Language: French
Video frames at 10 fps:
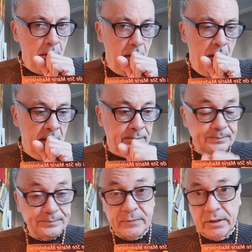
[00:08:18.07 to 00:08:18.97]

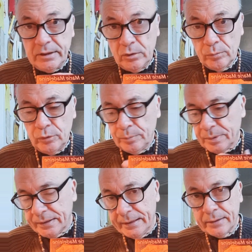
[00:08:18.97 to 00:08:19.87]
Il y a des groupes de
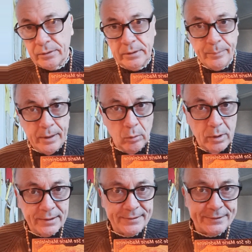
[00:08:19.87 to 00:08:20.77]
prière dans les
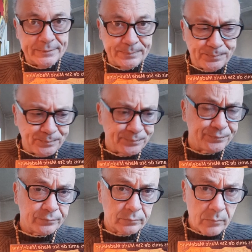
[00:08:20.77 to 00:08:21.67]
paroisses.
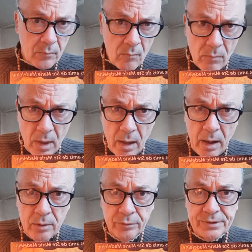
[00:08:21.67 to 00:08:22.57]

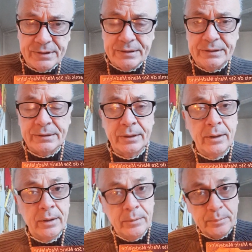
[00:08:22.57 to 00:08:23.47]
Allons-y,
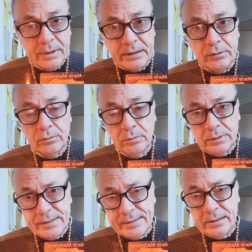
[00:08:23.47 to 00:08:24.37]
Prions
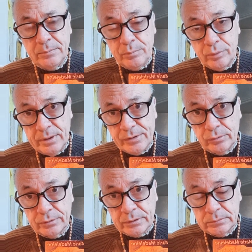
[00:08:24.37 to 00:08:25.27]
les uns pour les
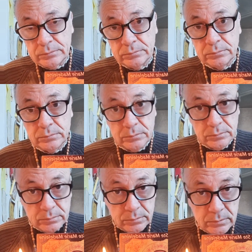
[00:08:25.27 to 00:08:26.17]
autres.
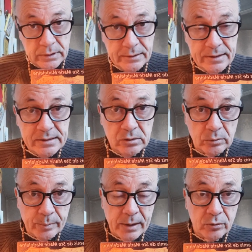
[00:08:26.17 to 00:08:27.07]
Et n'hésitons
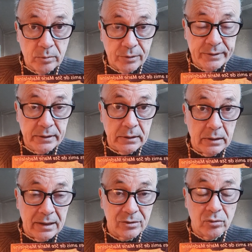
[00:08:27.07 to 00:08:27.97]
pas à demander à
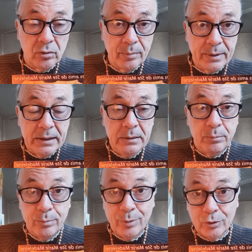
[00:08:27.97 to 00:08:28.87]
ce que l'on prie
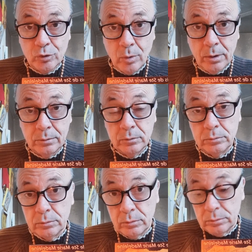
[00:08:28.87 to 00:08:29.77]
pour soi.
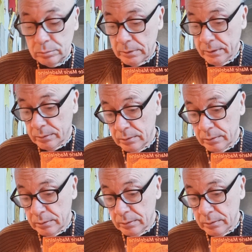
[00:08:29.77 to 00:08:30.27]
Hein.